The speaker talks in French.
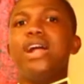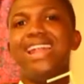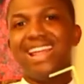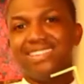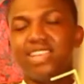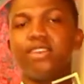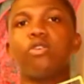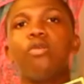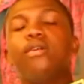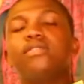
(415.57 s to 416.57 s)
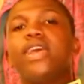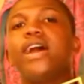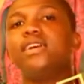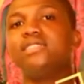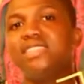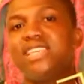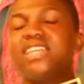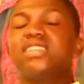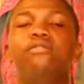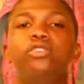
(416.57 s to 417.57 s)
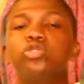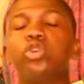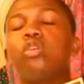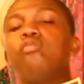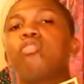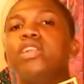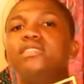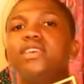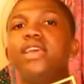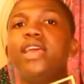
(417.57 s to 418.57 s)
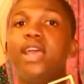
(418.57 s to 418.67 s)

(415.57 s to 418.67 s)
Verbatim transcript: laissez un commentaire, citer les influenceurs que vous connaissez